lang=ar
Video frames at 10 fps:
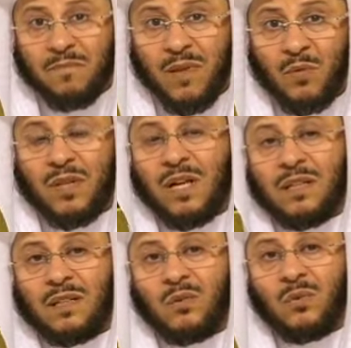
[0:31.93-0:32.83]

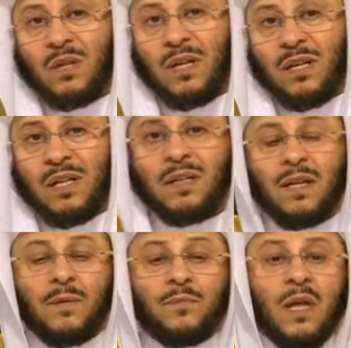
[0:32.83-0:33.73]
وذلك كل ليلة
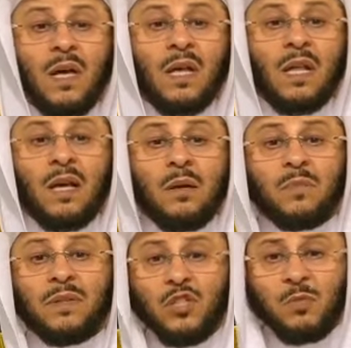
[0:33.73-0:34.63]

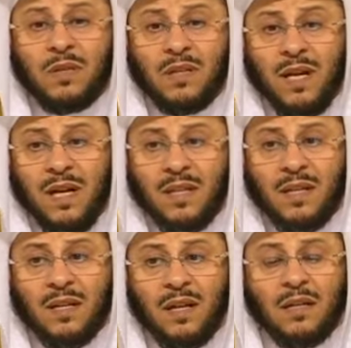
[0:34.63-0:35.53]
بالنسبة لهذا
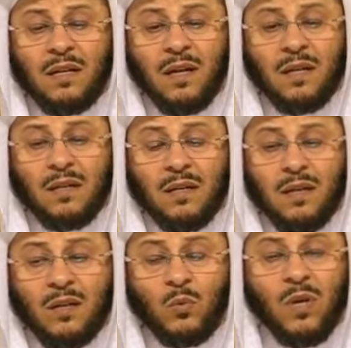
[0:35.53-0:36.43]
الـ الـ الـ
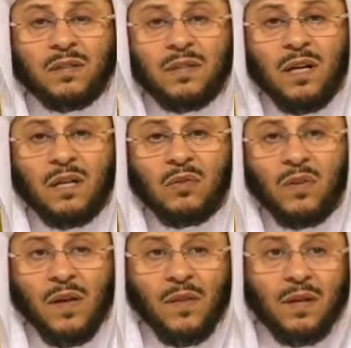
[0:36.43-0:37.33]
الوقت يا أخي
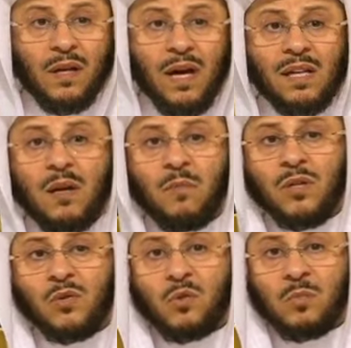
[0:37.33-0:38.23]
الفاضل هل
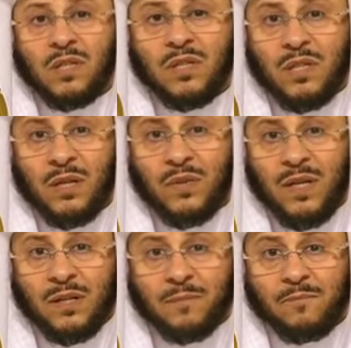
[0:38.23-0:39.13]
المقصود
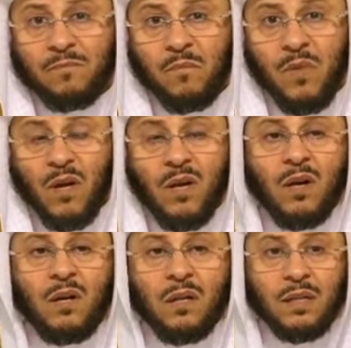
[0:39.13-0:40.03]
بالاستغفار
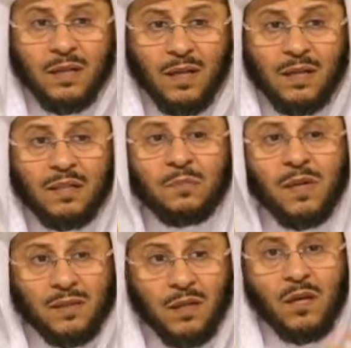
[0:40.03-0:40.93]
هي
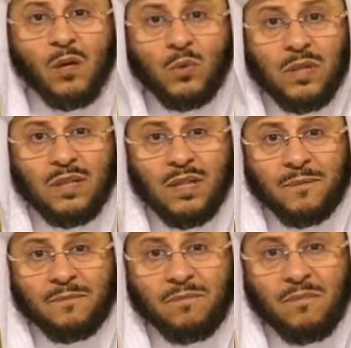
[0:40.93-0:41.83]
العبادة القولية
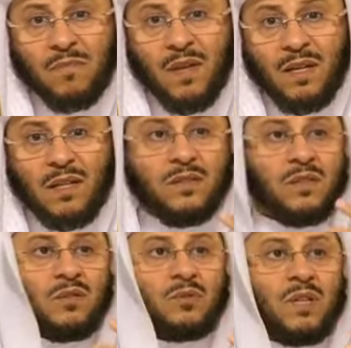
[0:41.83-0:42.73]
التي
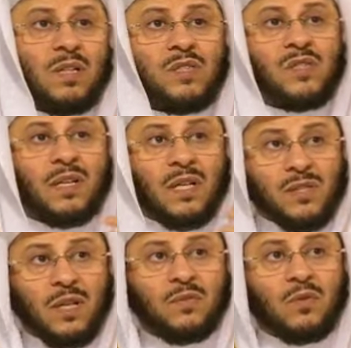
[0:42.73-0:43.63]
يقولها الإنسان
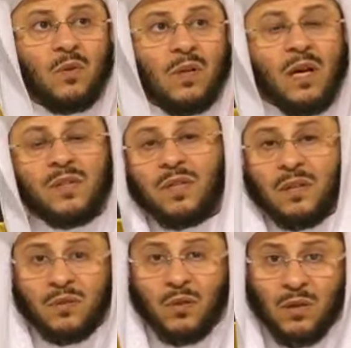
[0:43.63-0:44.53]
أستغفر الله
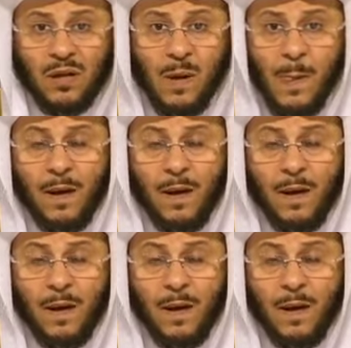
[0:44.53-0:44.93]
أستغفر الله